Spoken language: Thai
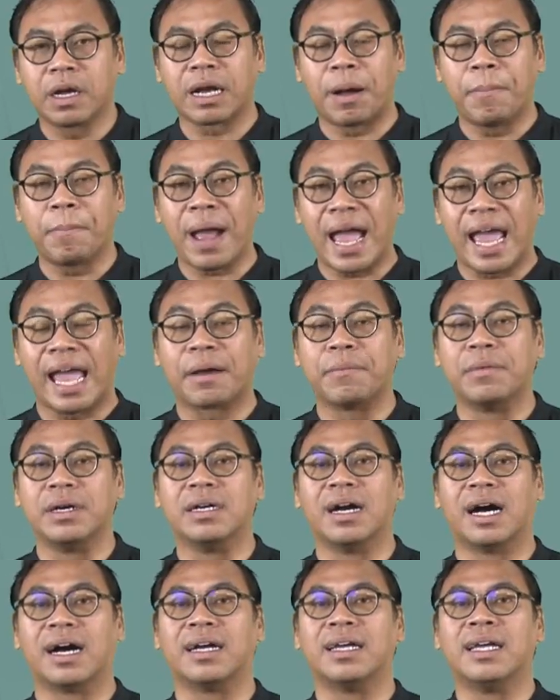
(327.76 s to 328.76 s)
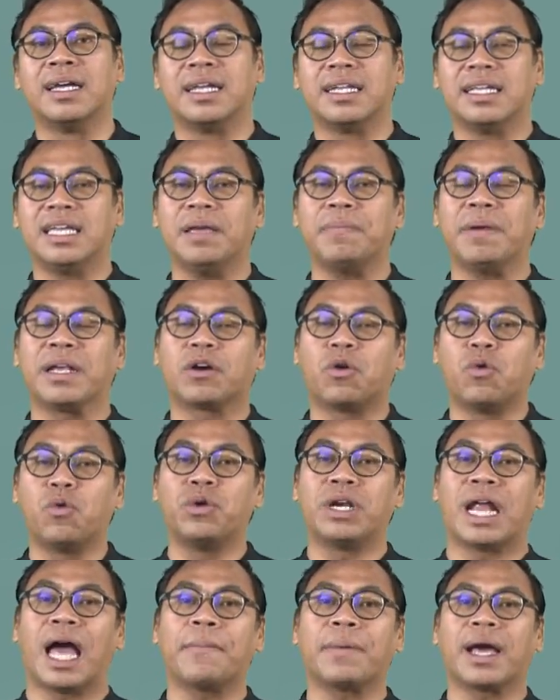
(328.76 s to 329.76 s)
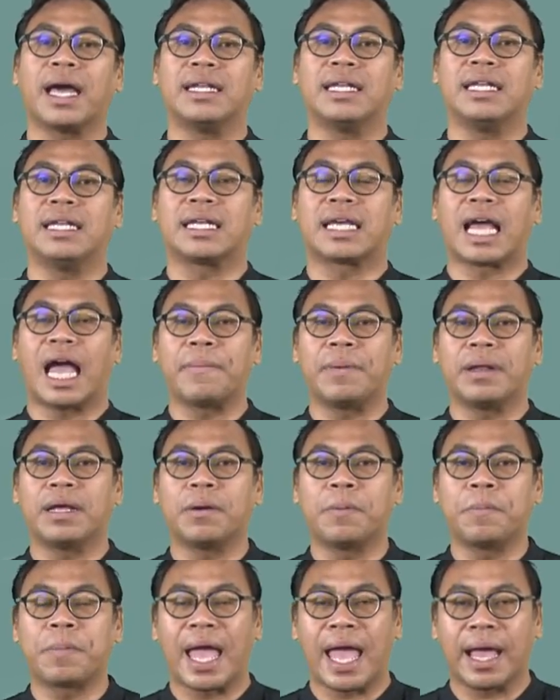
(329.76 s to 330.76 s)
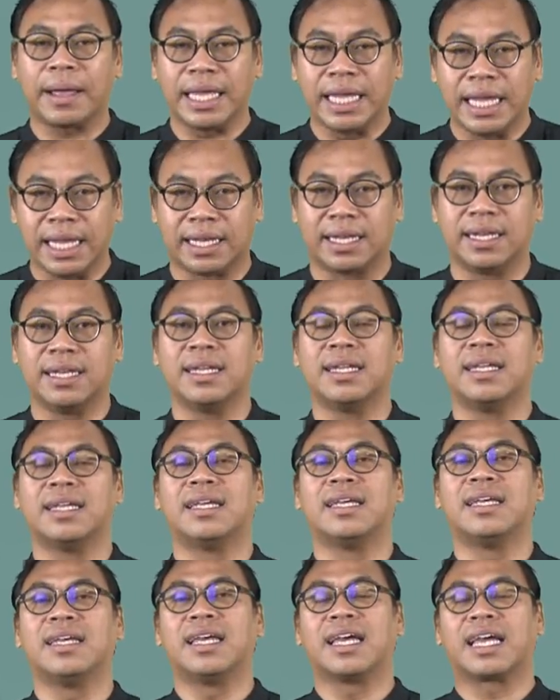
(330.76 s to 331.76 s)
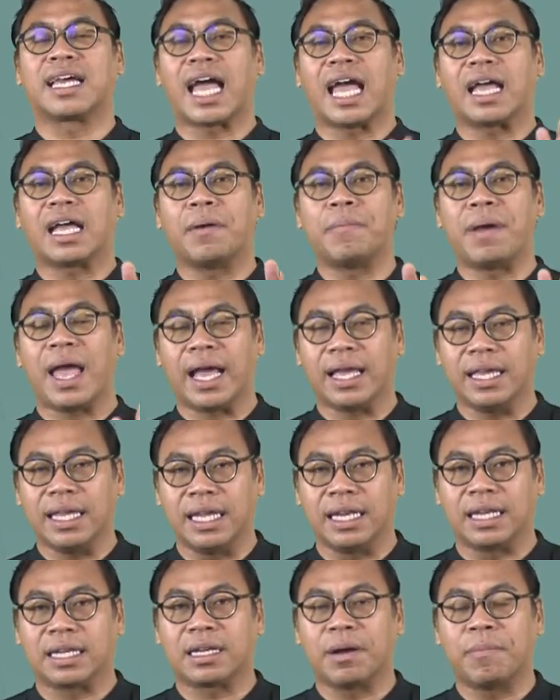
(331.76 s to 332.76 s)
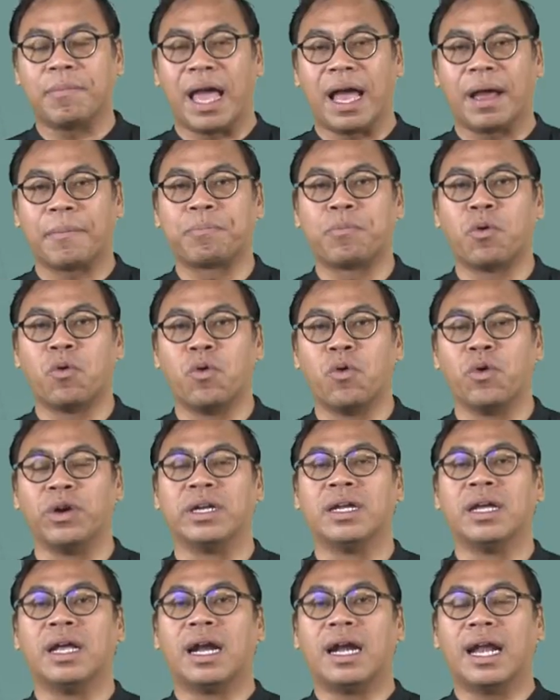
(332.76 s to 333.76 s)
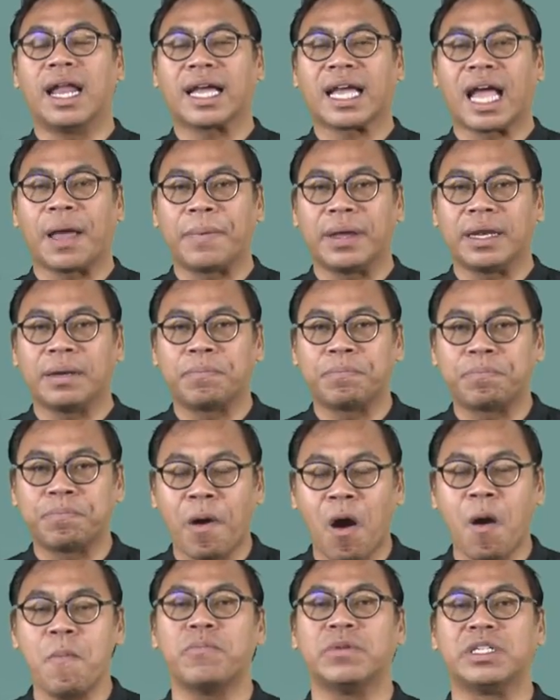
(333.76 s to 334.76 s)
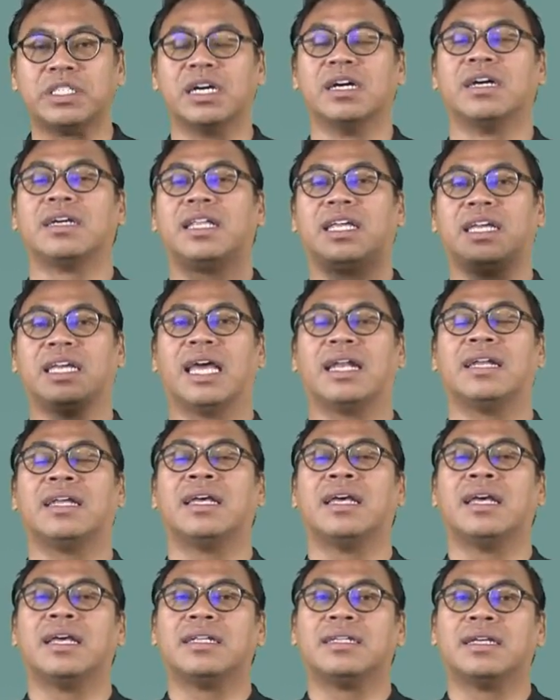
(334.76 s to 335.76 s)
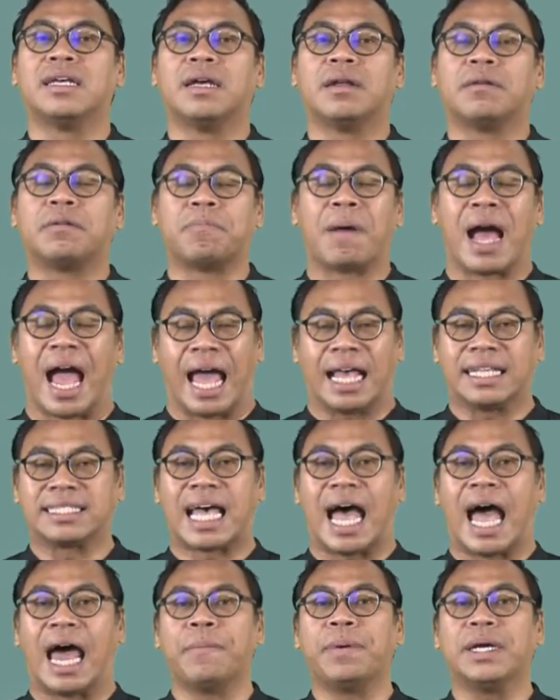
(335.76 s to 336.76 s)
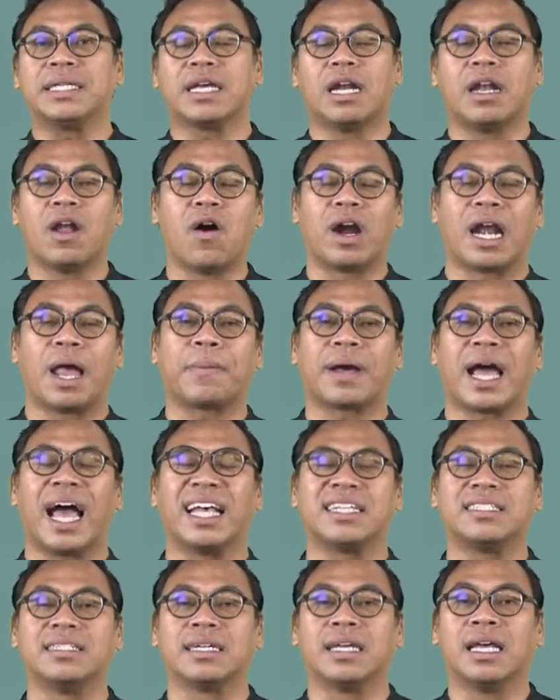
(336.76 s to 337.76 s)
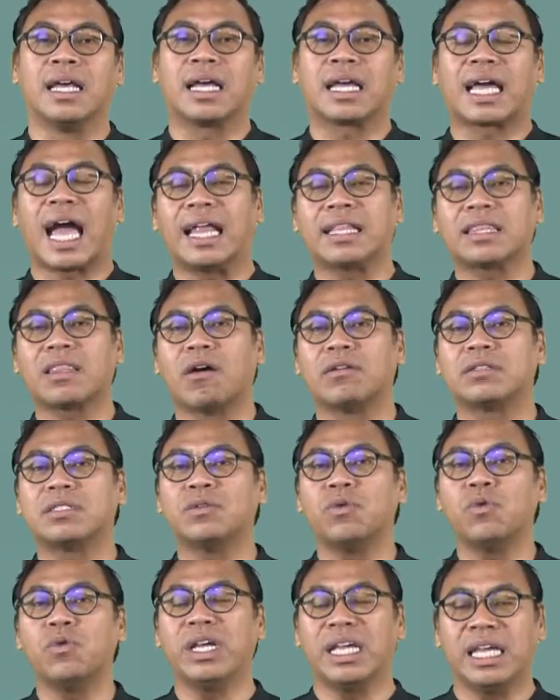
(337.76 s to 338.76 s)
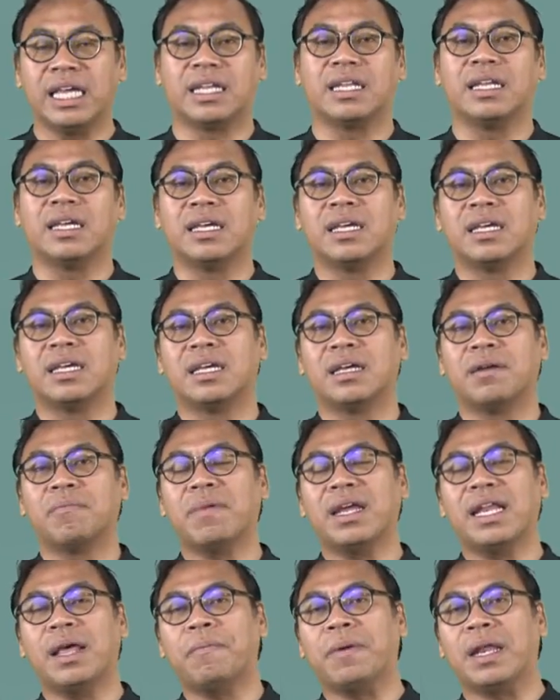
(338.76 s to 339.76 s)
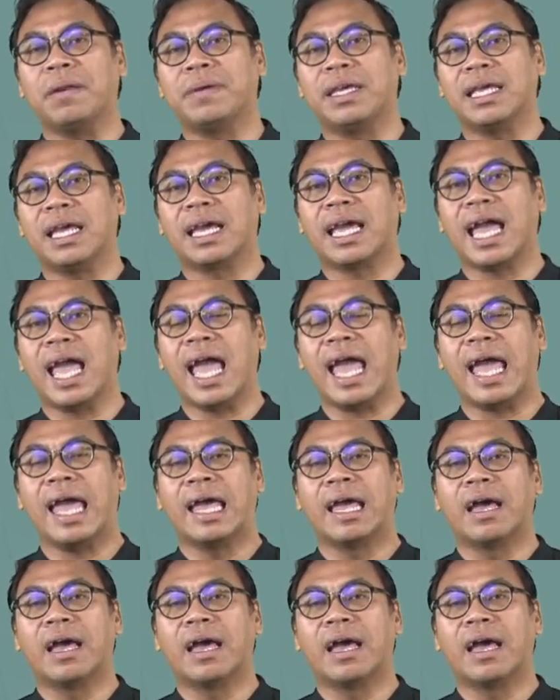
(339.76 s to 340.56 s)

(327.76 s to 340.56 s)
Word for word: กำแพงเมืองที่เป็นคูน้ำคันดินกลายเป็นกำแพงอิฐกลายกำแพงอิฐกำแพงปูน และกลายเป็นป้อมเชิงเทียนมหาศาลเพื่อจะรองรับค่าศึกการต่อสู้อิฐไม่ได้เพียงเพียงแค่